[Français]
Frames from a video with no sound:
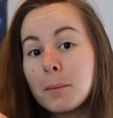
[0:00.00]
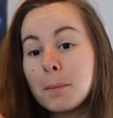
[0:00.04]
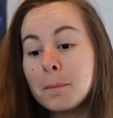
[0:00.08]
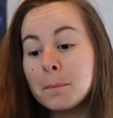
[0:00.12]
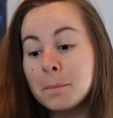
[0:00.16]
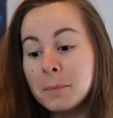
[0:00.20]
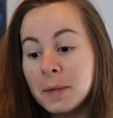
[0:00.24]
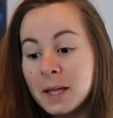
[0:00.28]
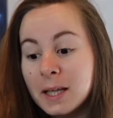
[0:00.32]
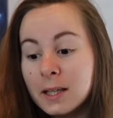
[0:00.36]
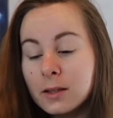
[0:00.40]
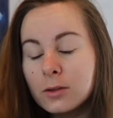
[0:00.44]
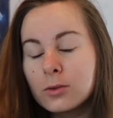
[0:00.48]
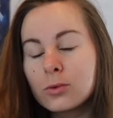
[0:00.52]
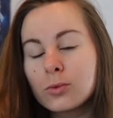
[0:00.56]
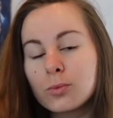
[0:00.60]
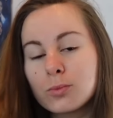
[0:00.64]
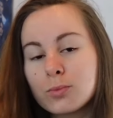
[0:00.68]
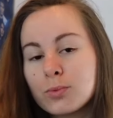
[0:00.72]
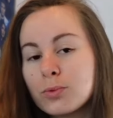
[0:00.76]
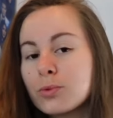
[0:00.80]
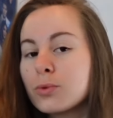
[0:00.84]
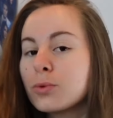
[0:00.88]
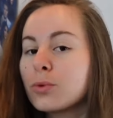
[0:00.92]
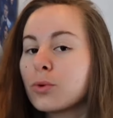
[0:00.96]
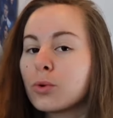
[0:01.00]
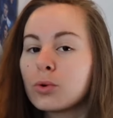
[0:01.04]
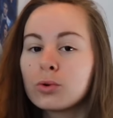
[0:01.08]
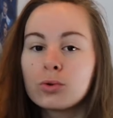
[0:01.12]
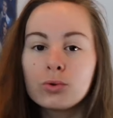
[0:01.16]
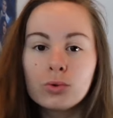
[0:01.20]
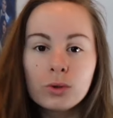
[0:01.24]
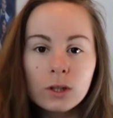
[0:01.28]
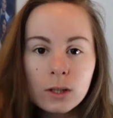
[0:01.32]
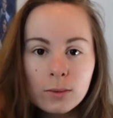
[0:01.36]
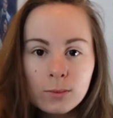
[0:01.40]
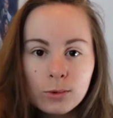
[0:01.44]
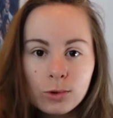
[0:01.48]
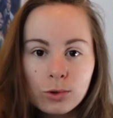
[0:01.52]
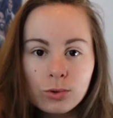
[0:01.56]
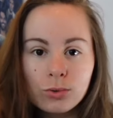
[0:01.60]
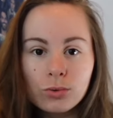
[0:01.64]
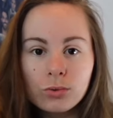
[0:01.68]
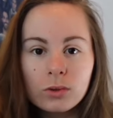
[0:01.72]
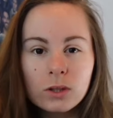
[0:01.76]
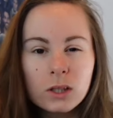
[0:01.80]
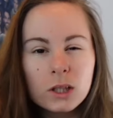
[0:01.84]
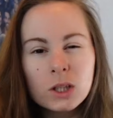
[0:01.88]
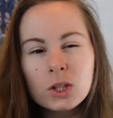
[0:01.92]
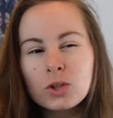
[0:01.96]
mais n'ont plus aucune
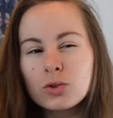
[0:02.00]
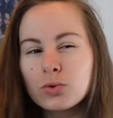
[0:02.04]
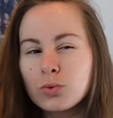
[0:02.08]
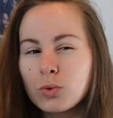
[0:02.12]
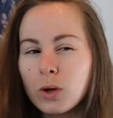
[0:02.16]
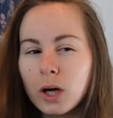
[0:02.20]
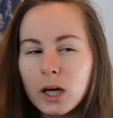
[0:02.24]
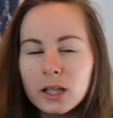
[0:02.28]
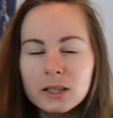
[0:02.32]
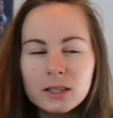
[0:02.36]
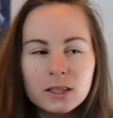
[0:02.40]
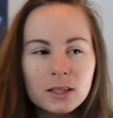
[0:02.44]
émotion, ni joie,